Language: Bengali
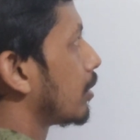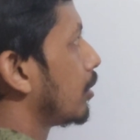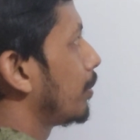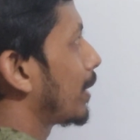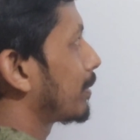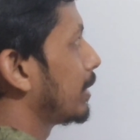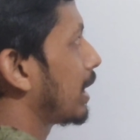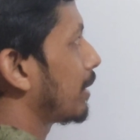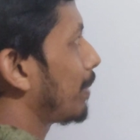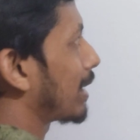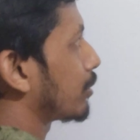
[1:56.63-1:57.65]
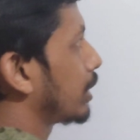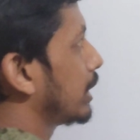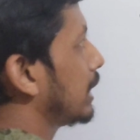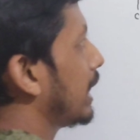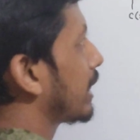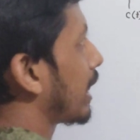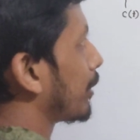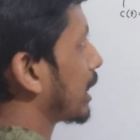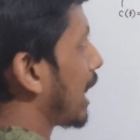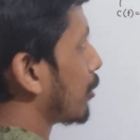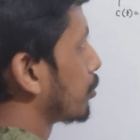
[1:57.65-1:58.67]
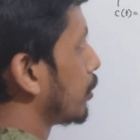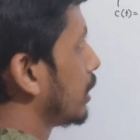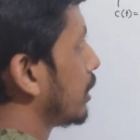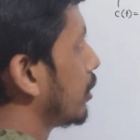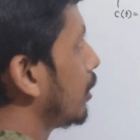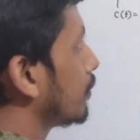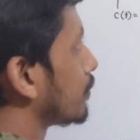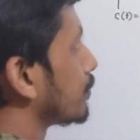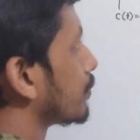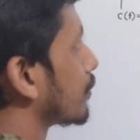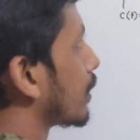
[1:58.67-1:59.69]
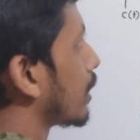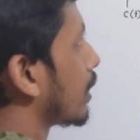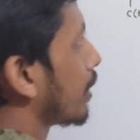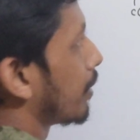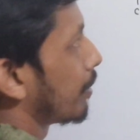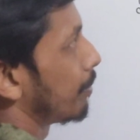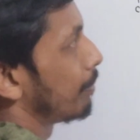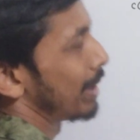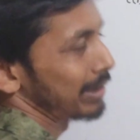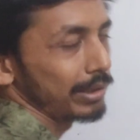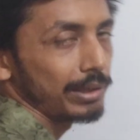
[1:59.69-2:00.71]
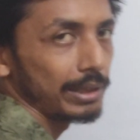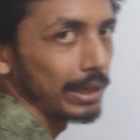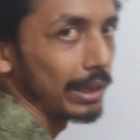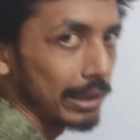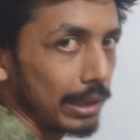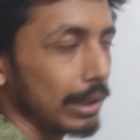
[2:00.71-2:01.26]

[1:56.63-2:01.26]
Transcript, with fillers: লো পাস ফিল্টারে পাস করে দিলে এটা আমাকে আউটপুট দিত মেসেজ সিগনাল